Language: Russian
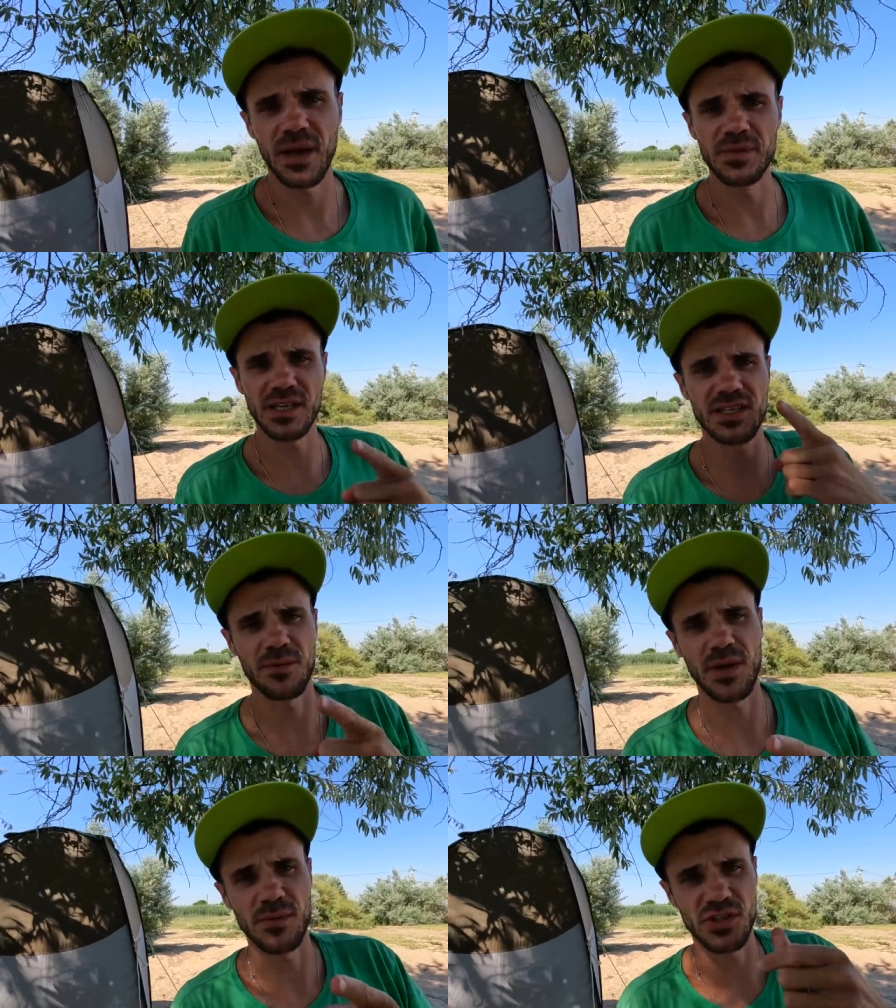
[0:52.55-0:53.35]

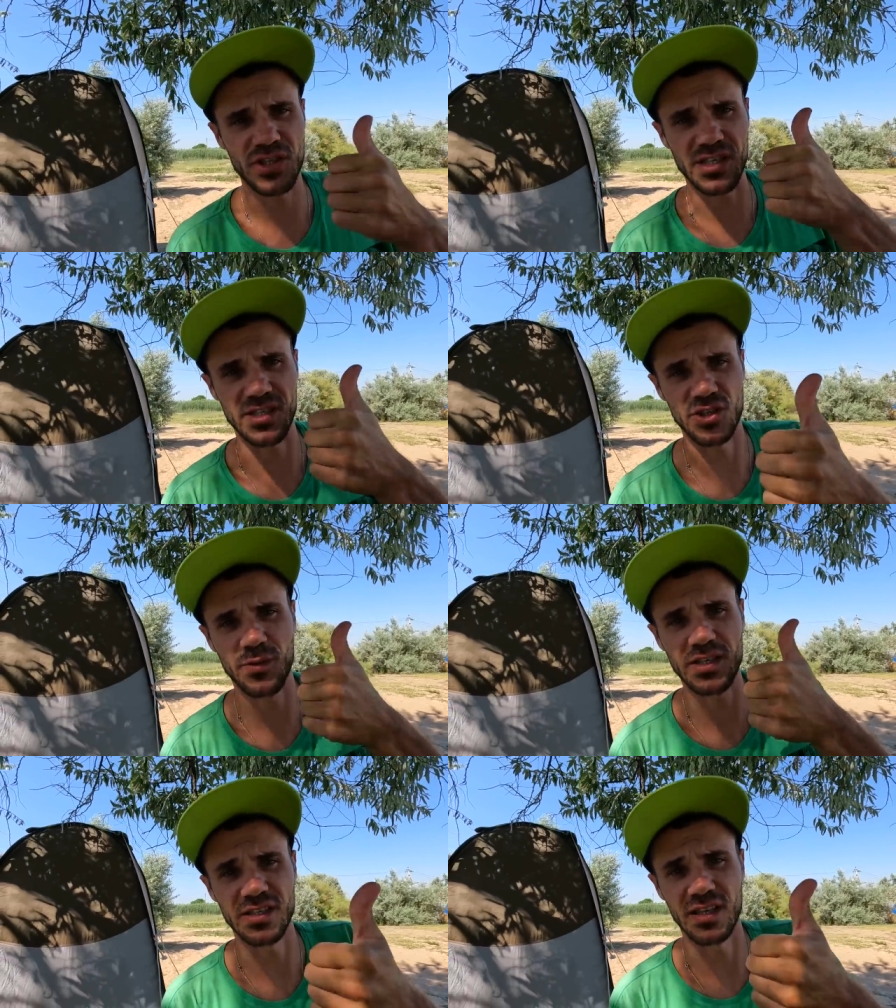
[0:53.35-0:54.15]
Обязательно прямо сейчас
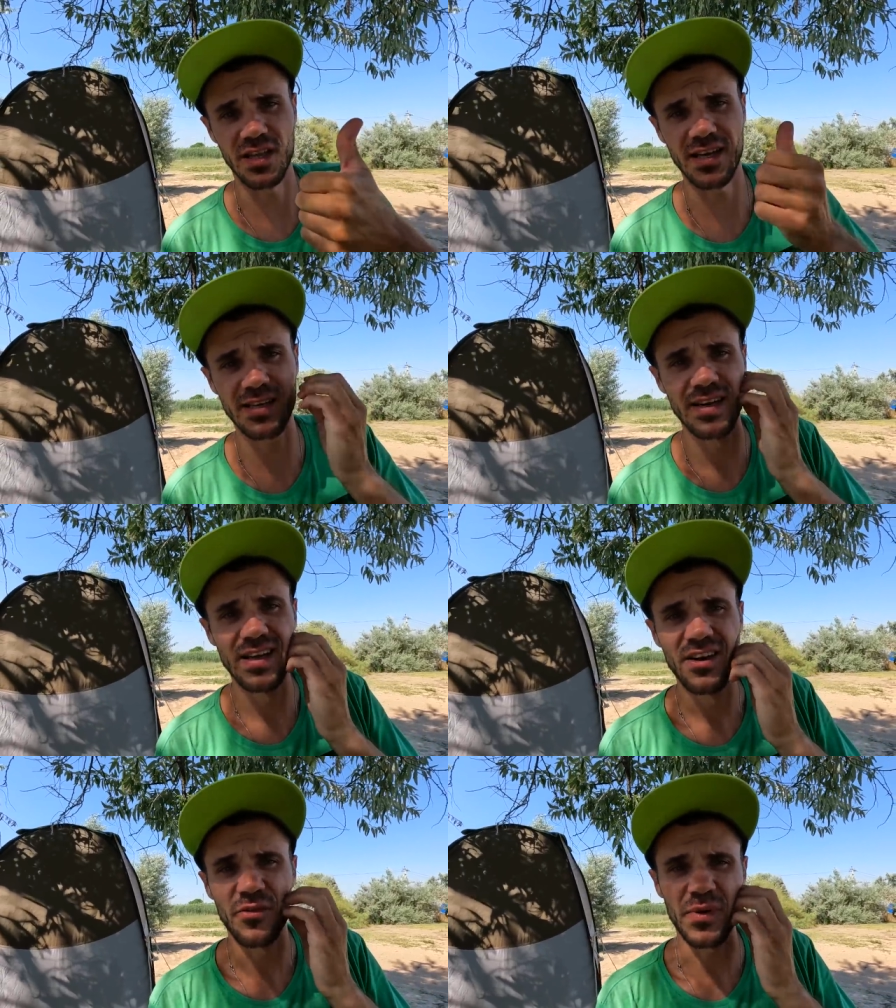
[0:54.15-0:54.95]
нажимайте на лайк,
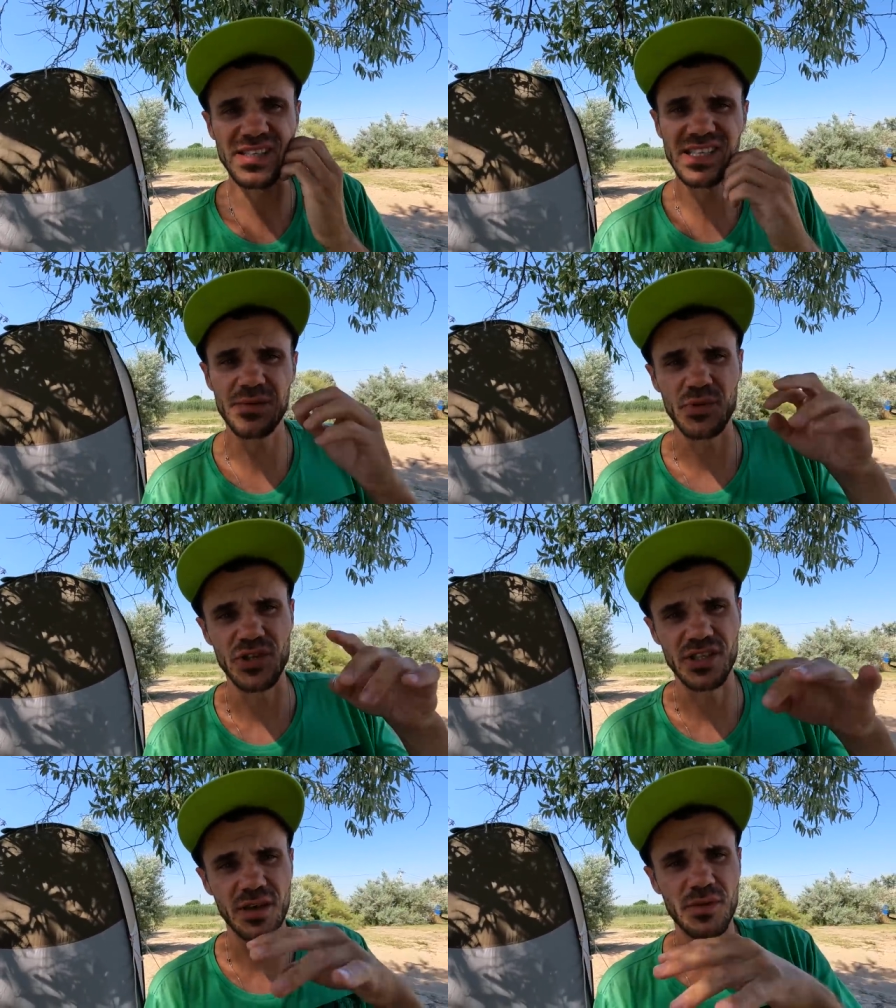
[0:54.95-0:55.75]
в процессе
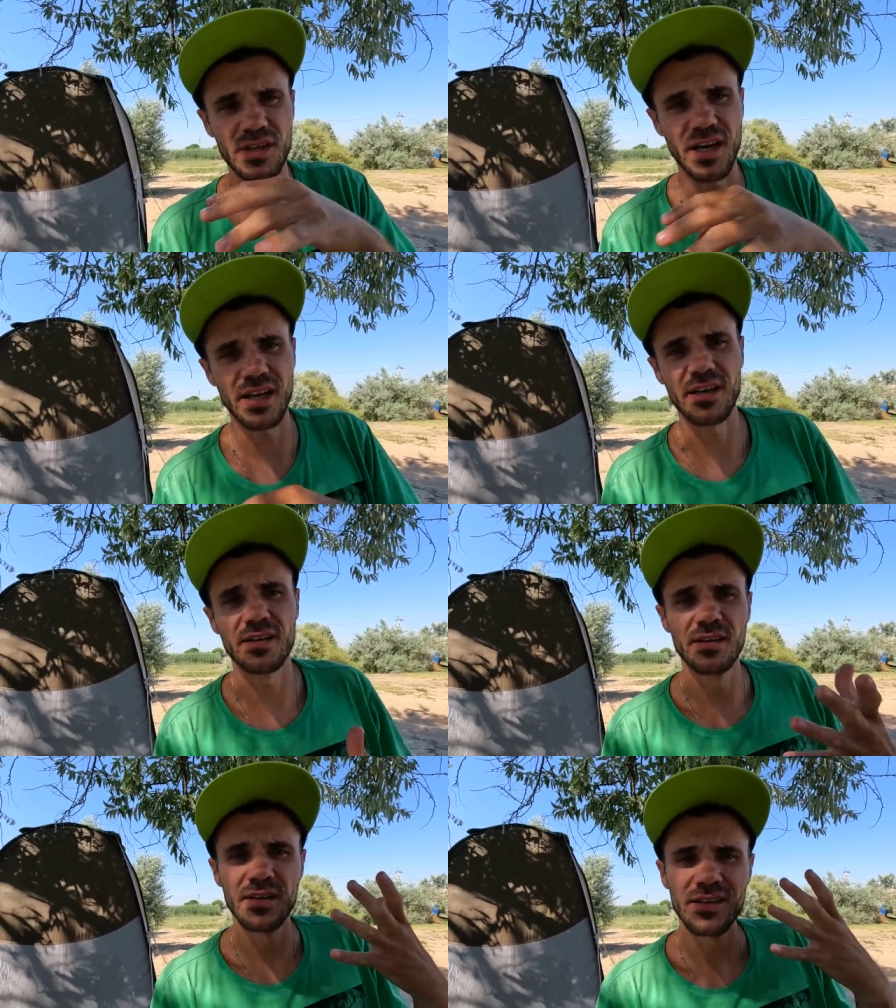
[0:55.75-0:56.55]
пишите
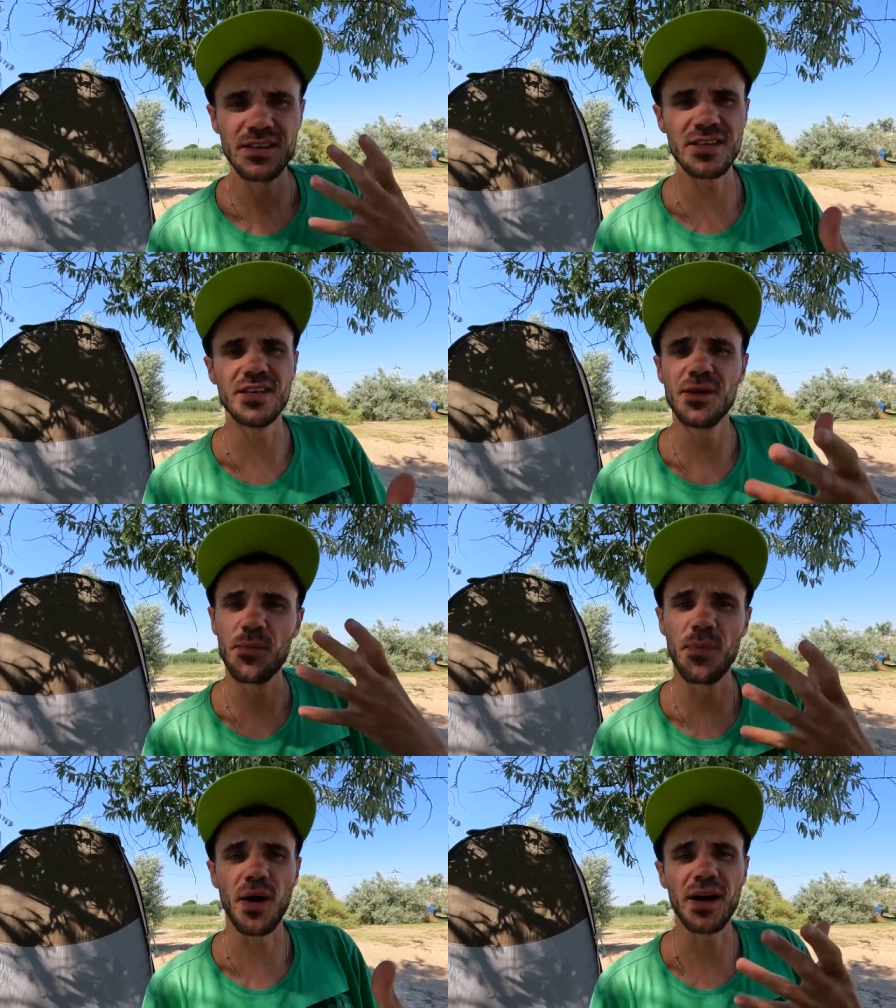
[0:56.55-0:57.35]
комментарии и
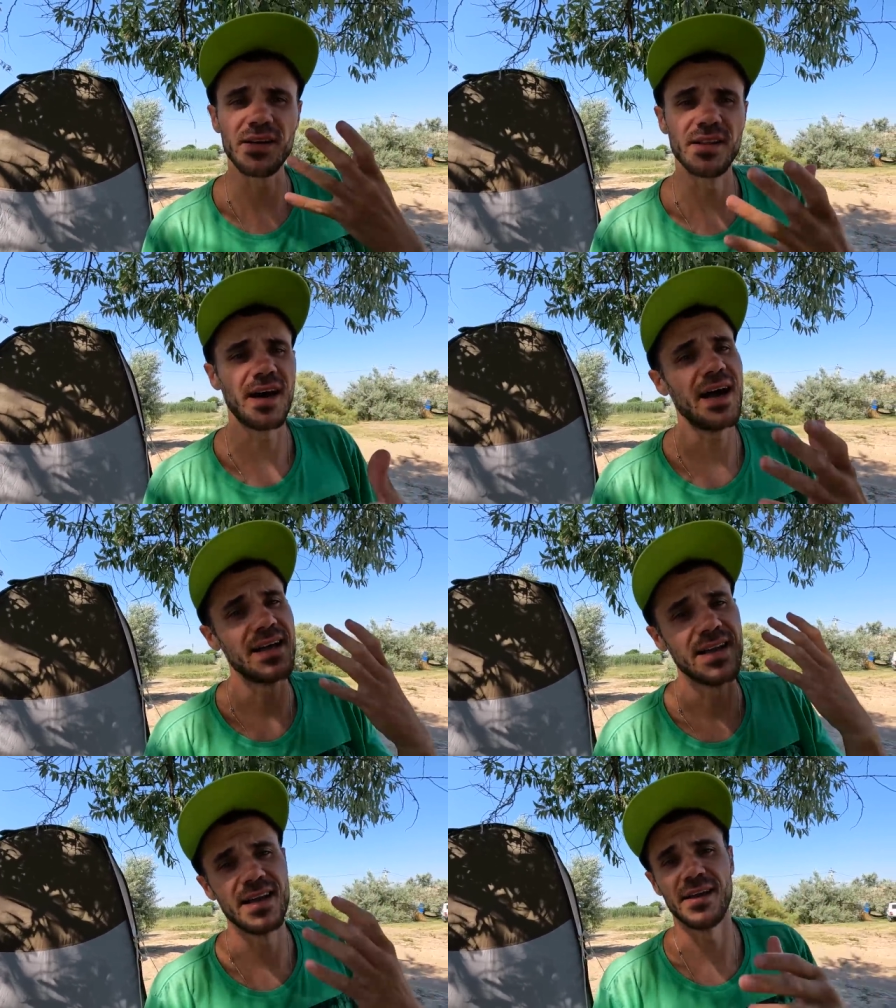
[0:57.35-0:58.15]

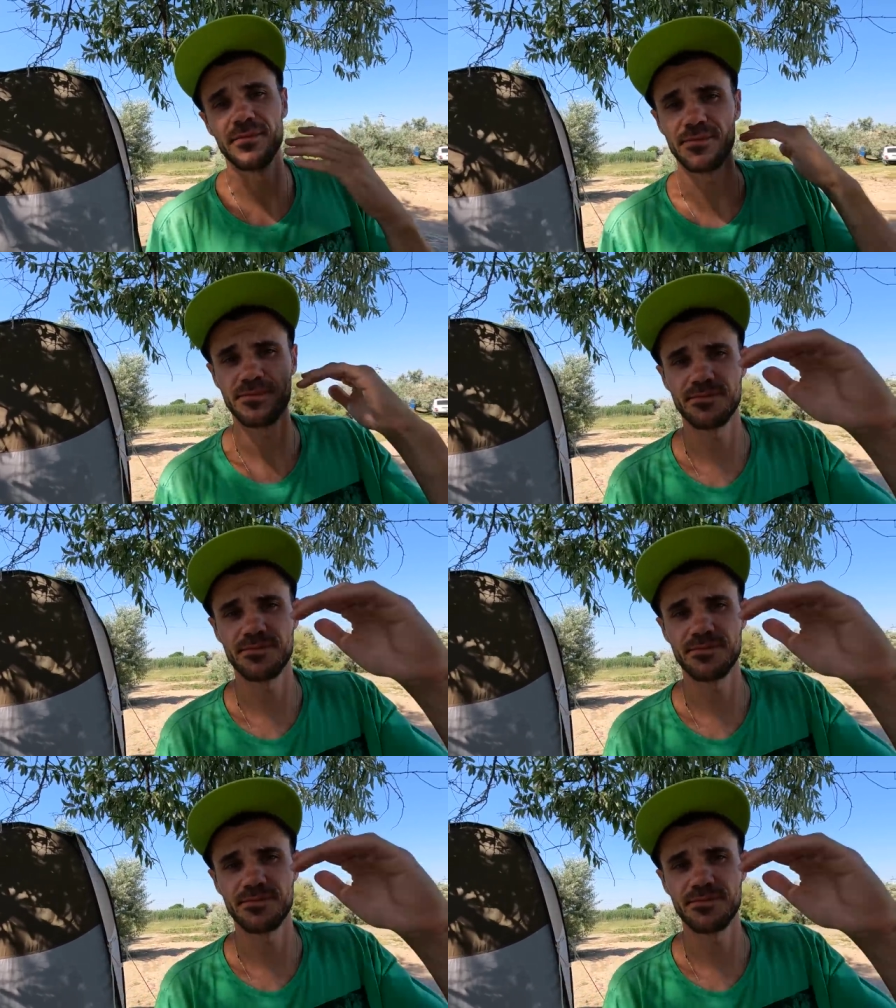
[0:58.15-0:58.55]
погнали!